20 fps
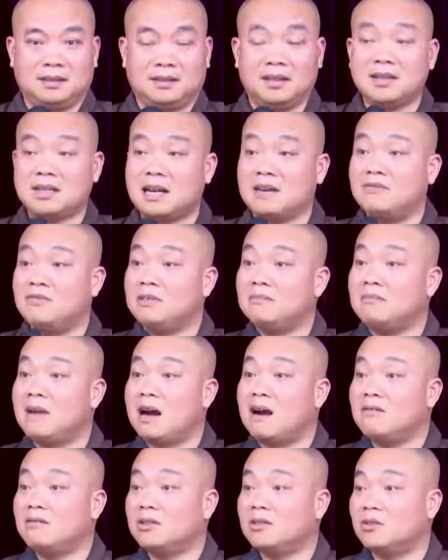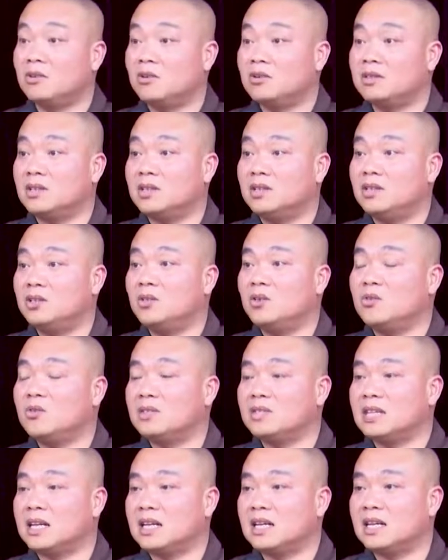Tất cả phước báo trên cõi trời
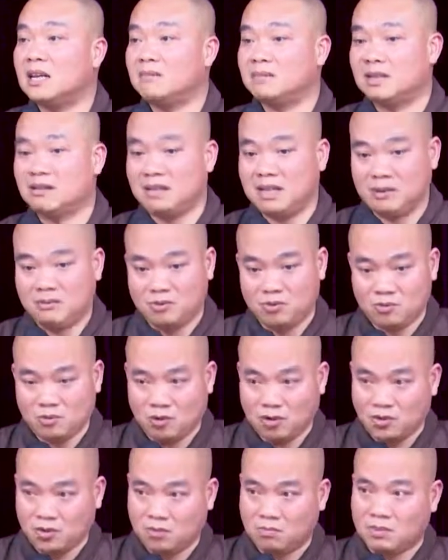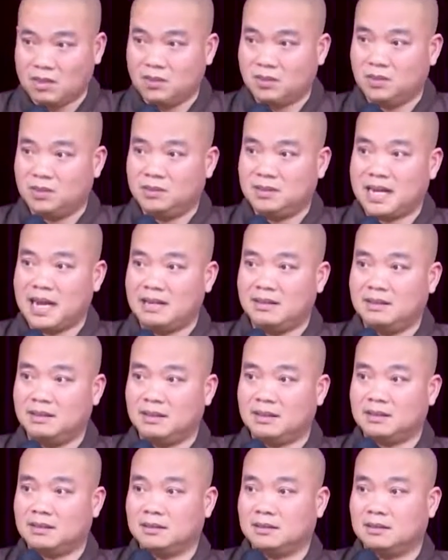vô sắc làm sao đem xuống cõi dục mà xài
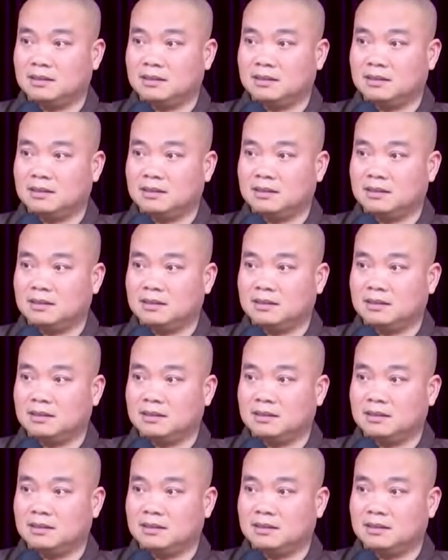được?